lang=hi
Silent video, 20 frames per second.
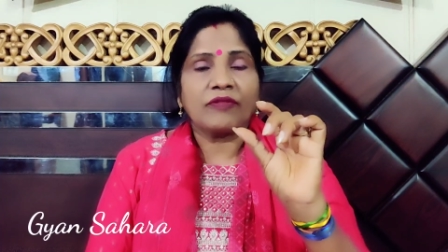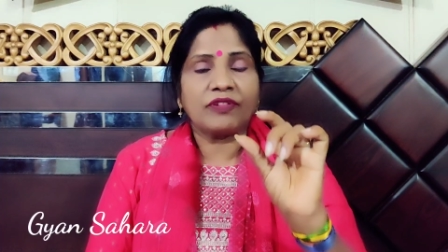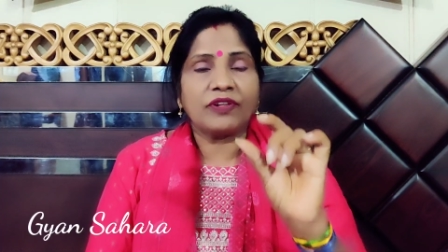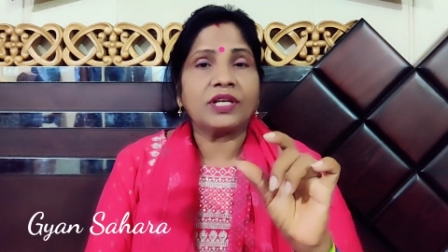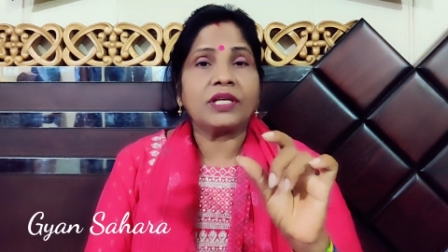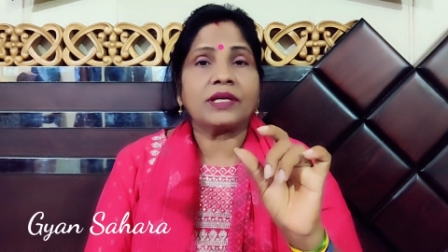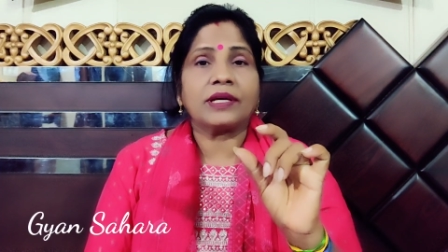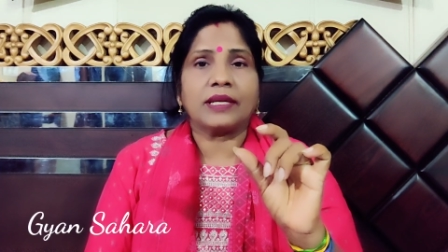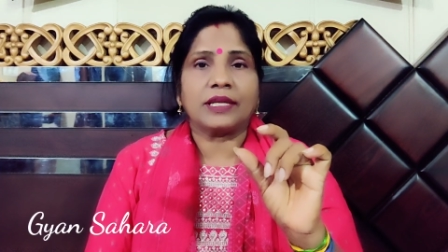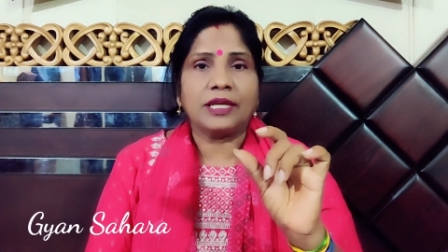
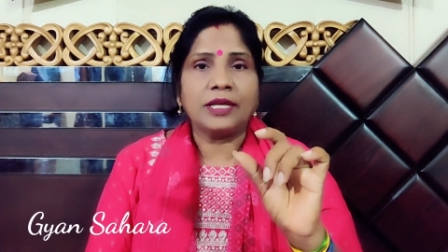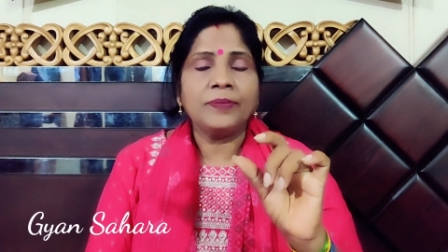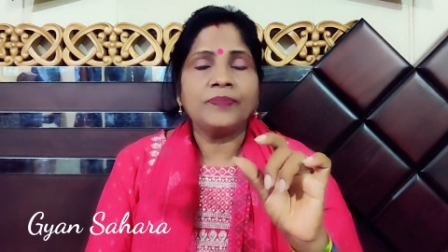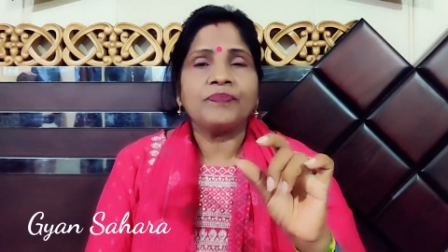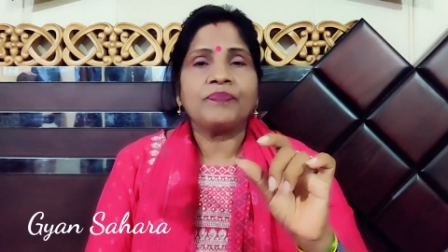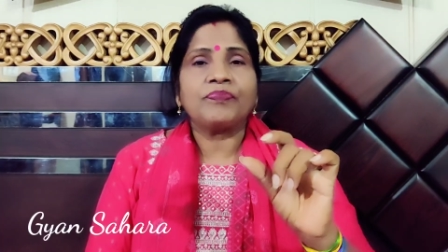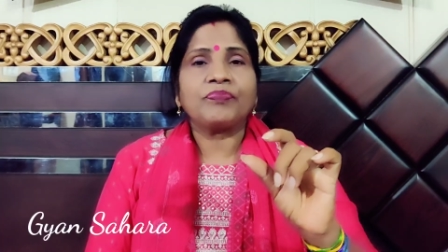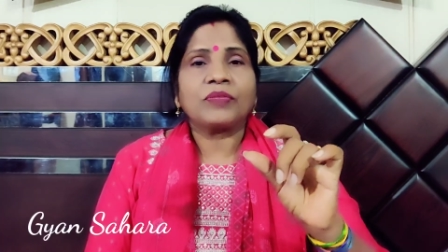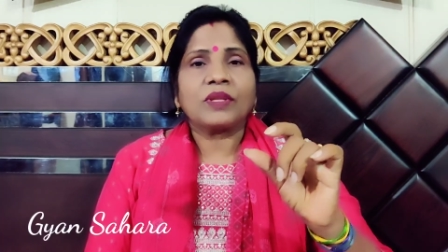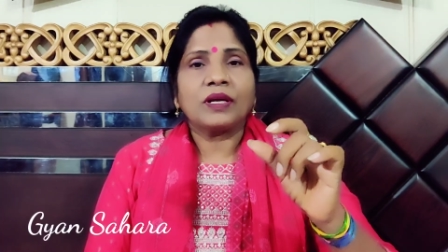फिटकरी
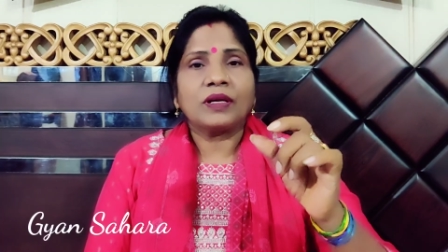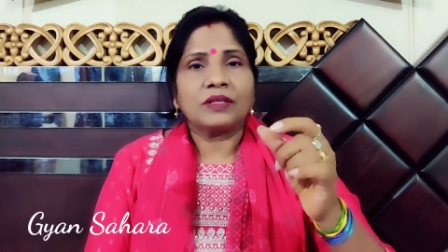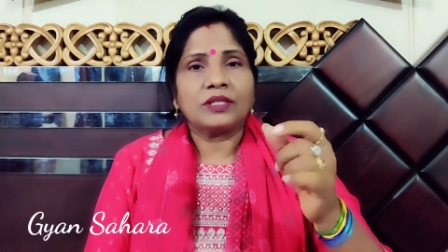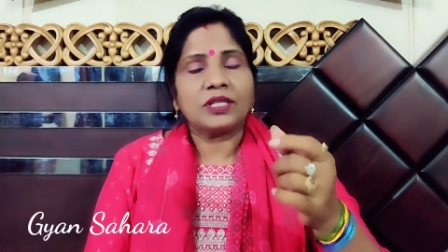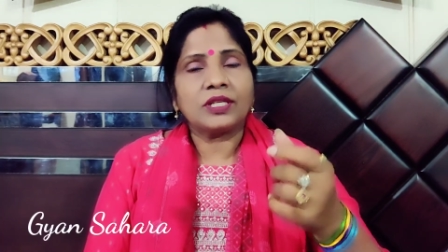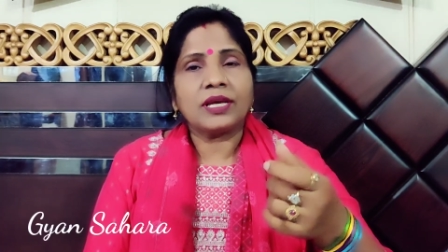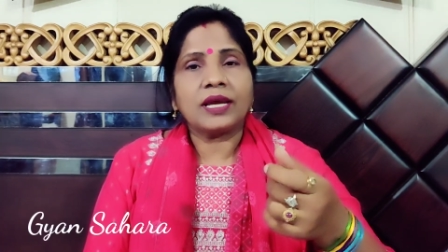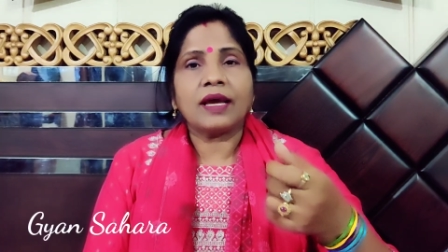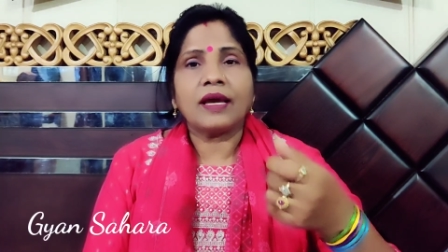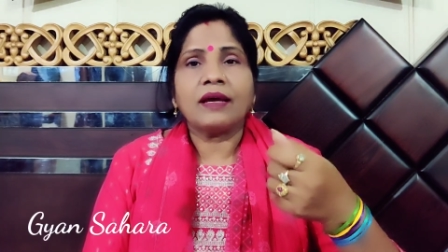
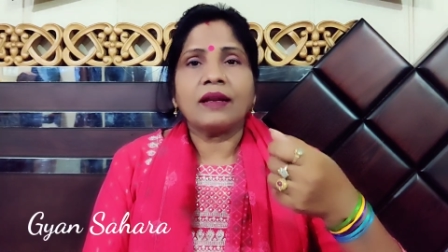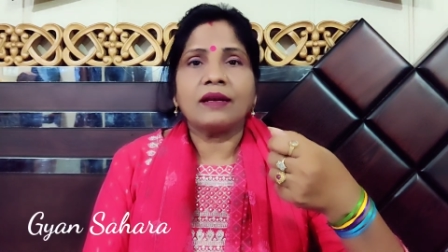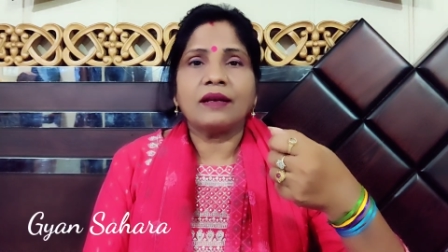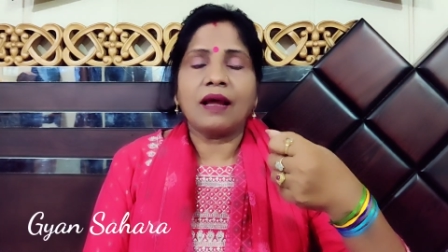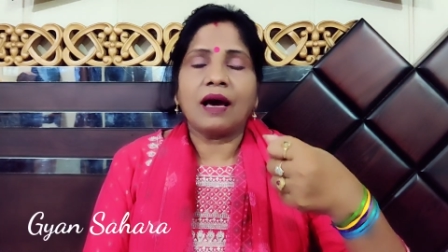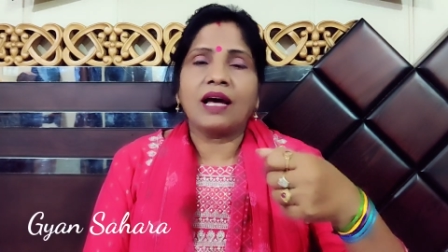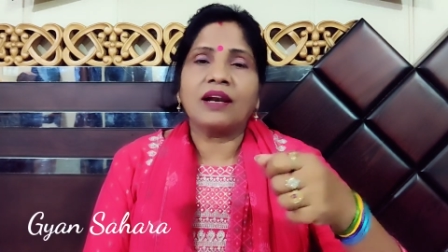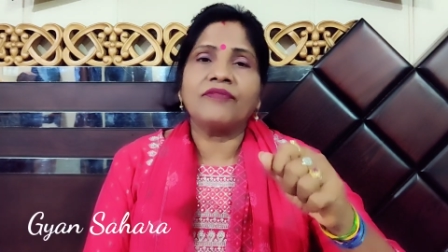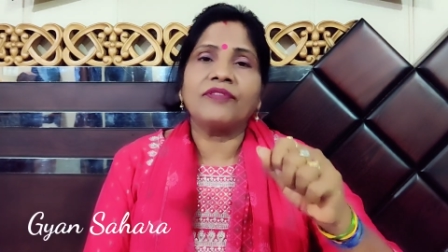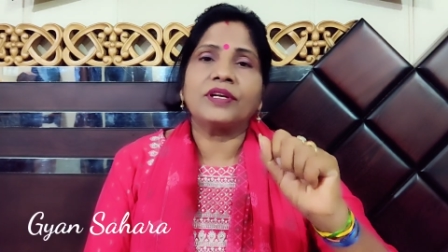ठीक है
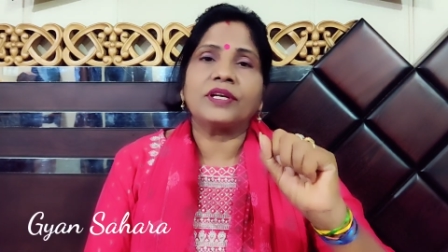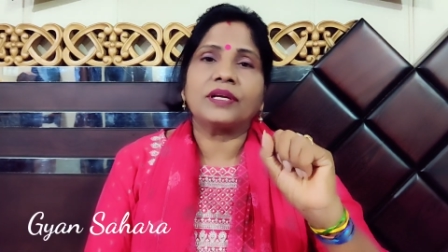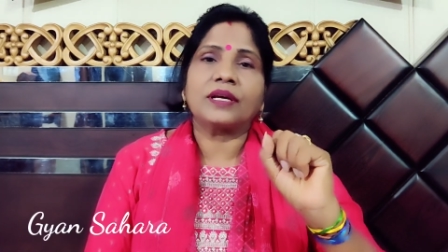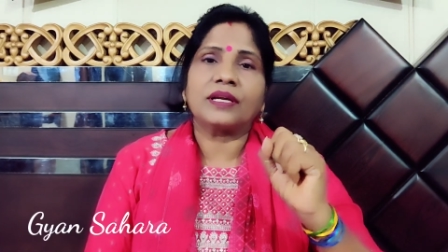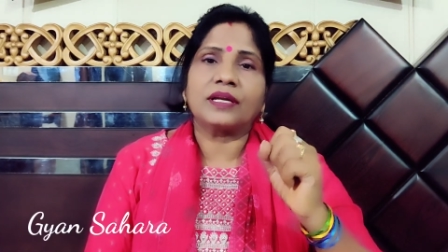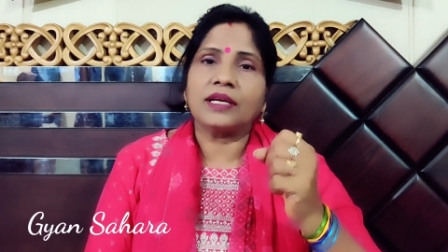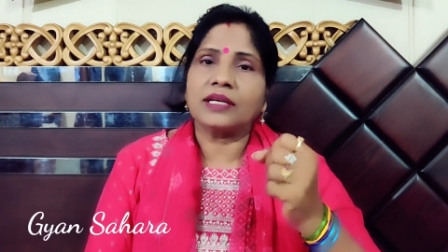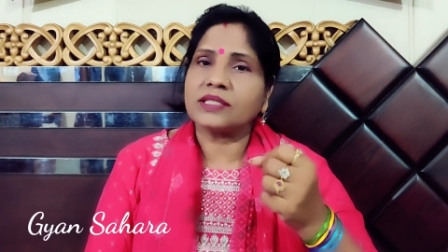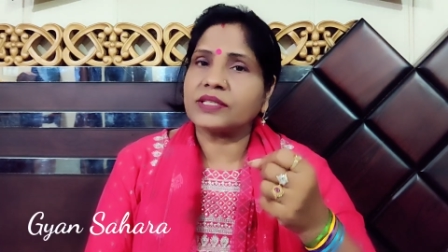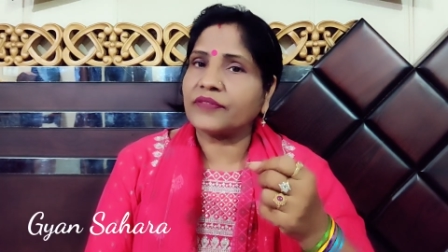लाल
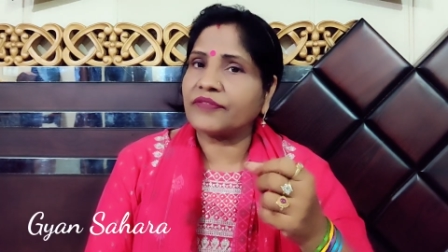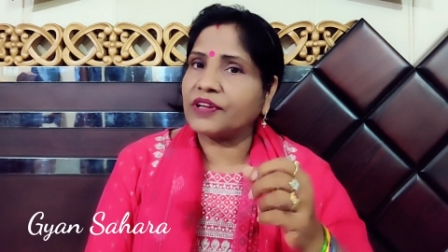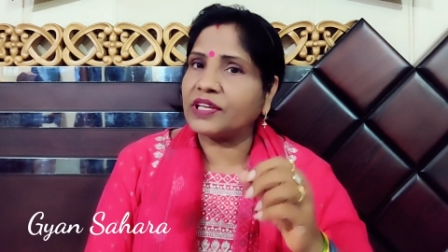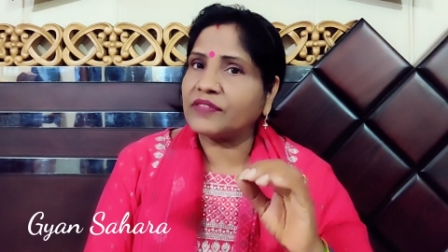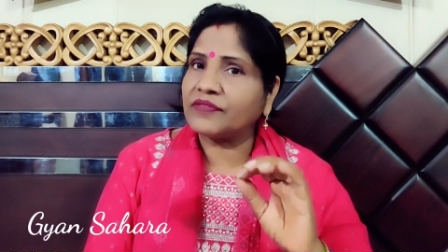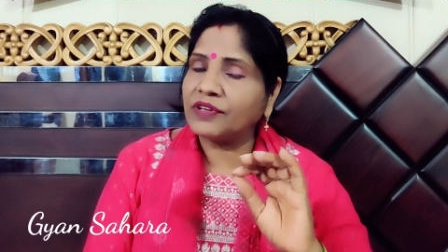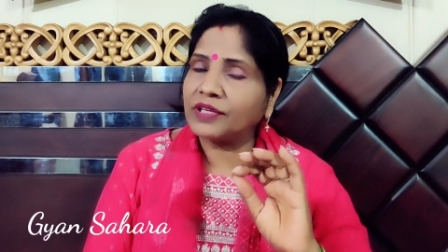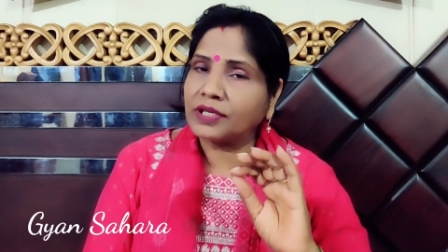फिटकरी या सफेद